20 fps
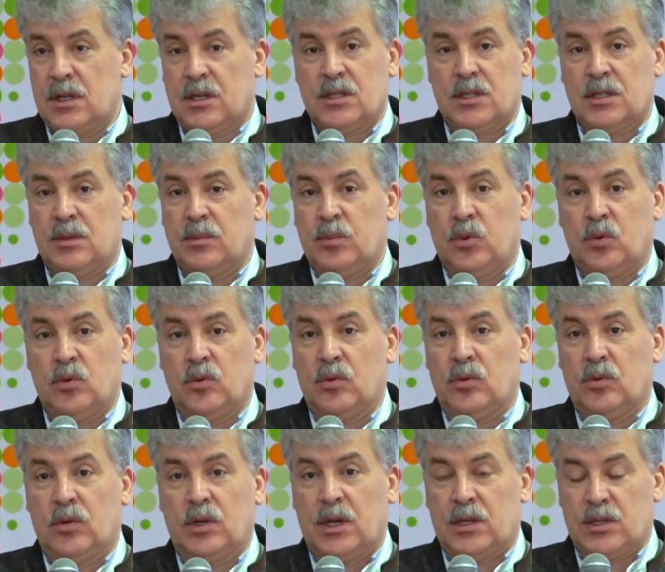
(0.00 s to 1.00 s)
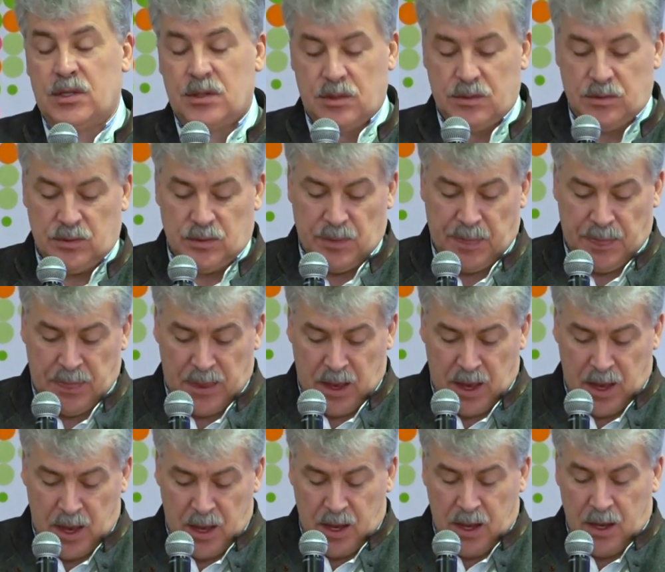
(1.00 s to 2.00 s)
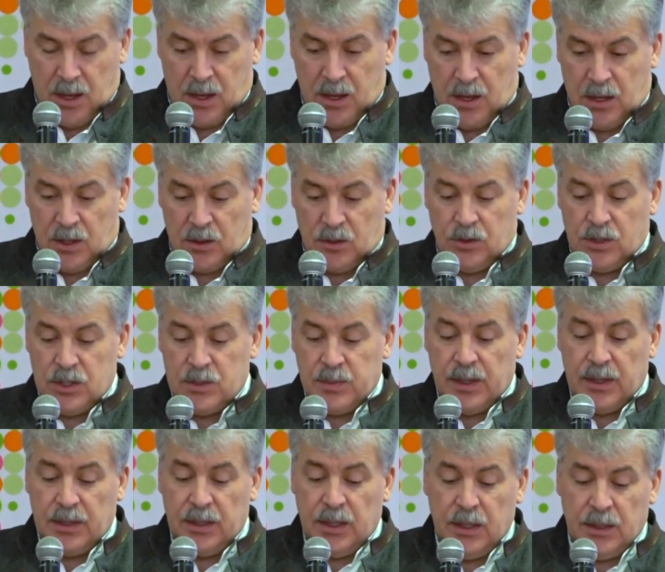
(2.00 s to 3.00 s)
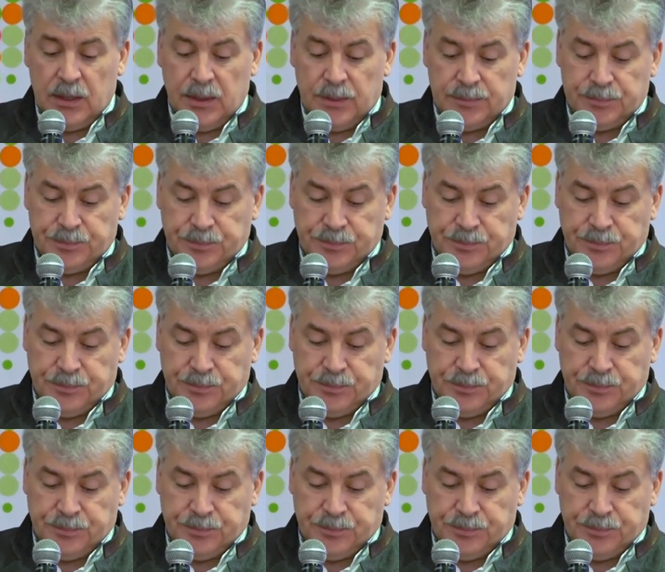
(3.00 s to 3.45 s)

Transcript: нашей по качеству. Но несмотря на это,